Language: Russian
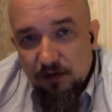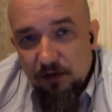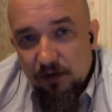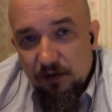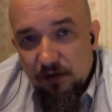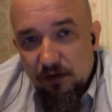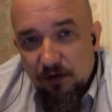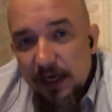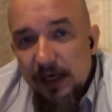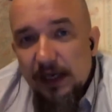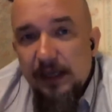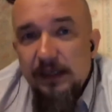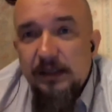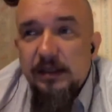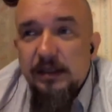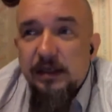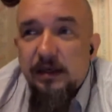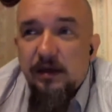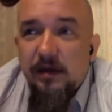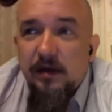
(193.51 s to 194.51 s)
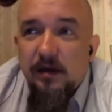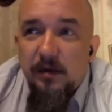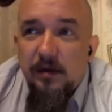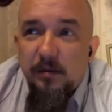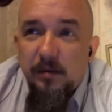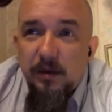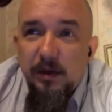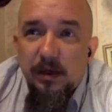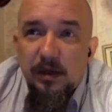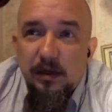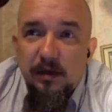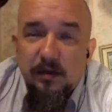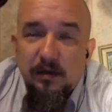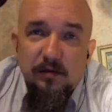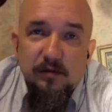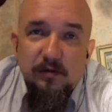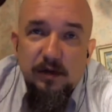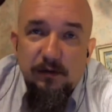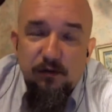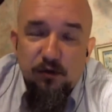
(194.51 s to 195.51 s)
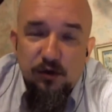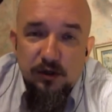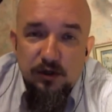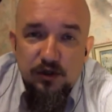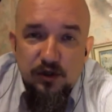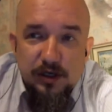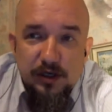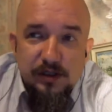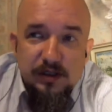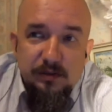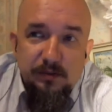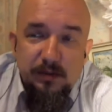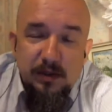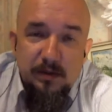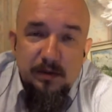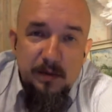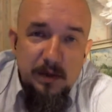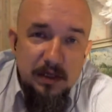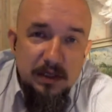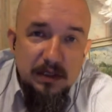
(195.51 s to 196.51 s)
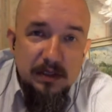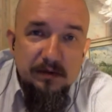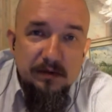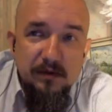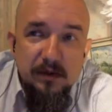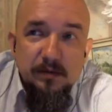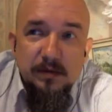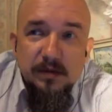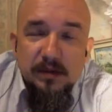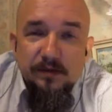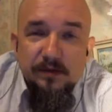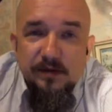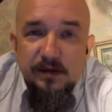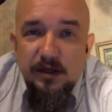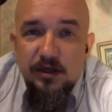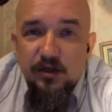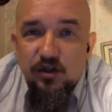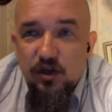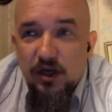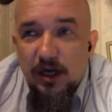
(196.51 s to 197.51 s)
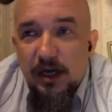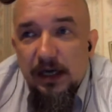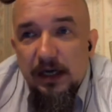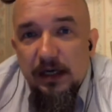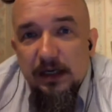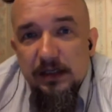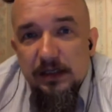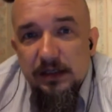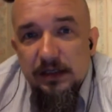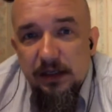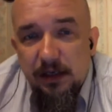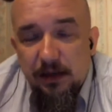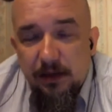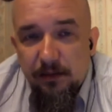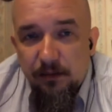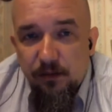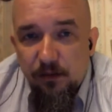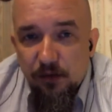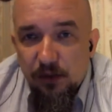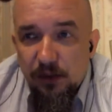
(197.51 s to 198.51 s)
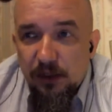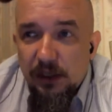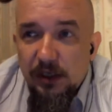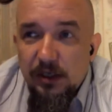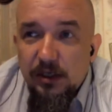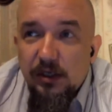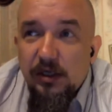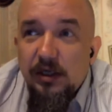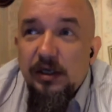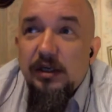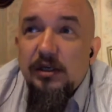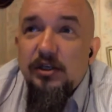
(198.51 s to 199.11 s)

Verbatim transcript: э, мероприятиях, мы довольно часто переписываемся, встречались, работали.